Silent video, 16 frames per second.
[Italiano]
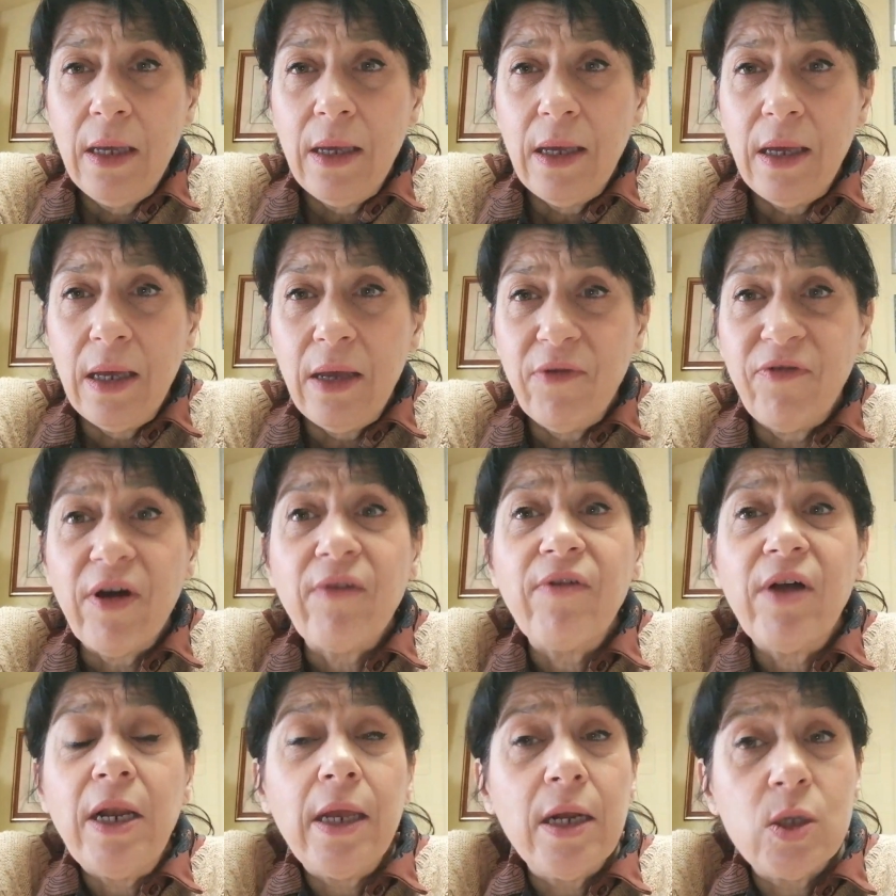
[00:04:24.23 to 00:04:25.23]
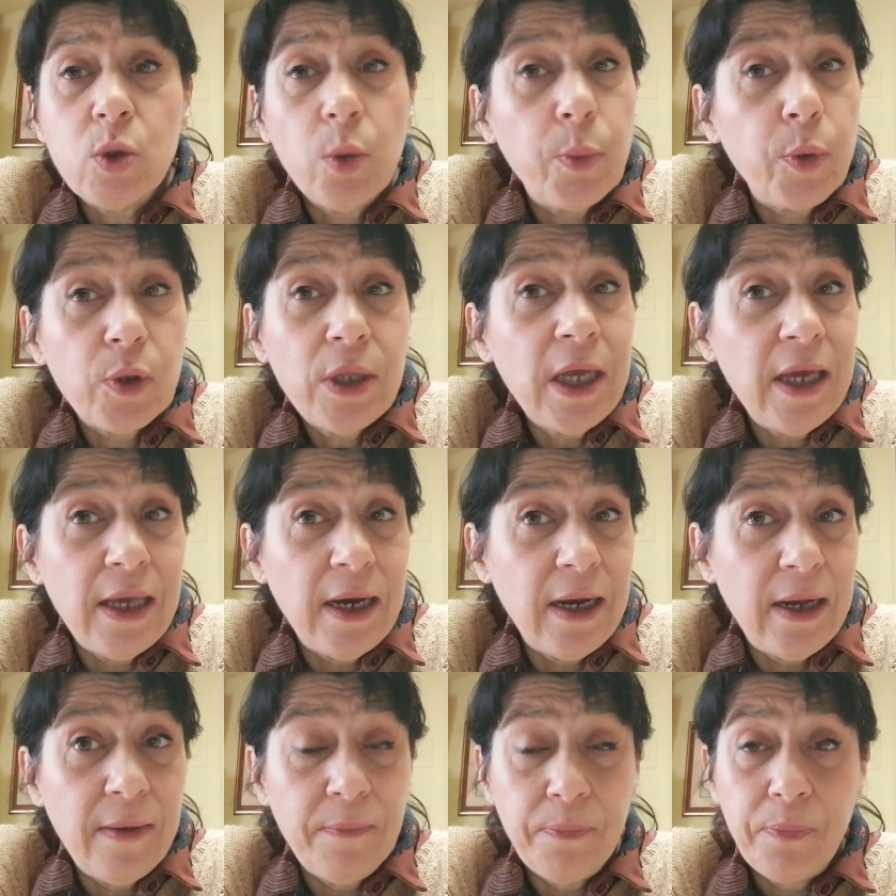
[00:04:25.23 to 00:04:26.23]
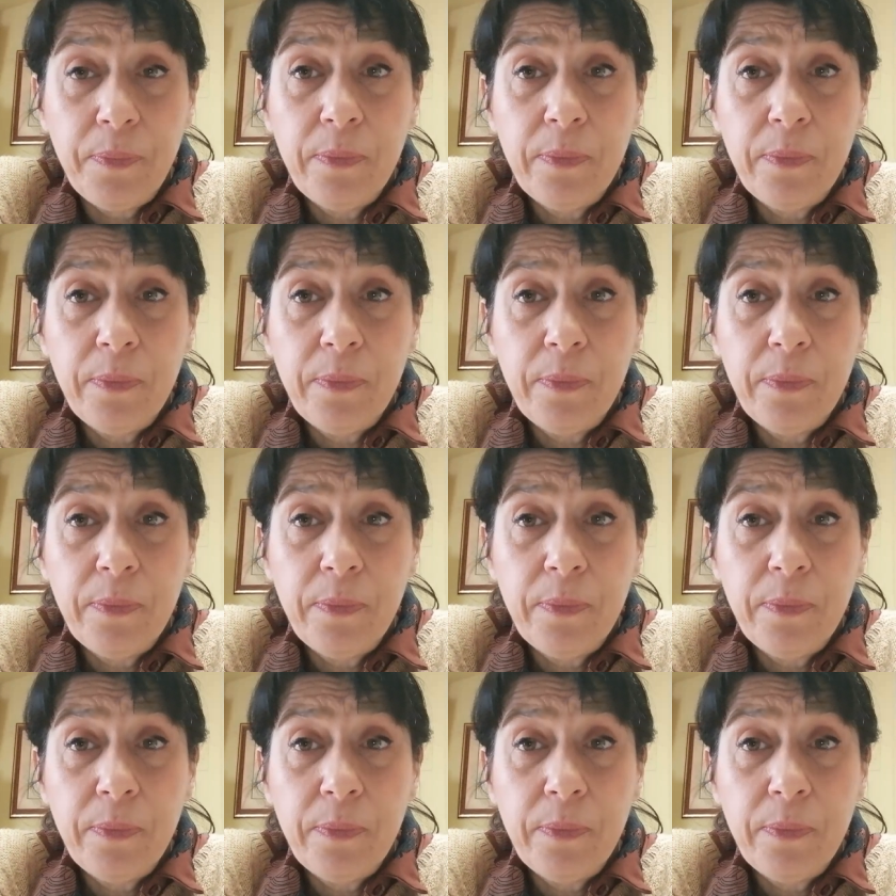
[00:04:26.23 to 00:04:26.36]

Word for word: eh, far valere il suo potere,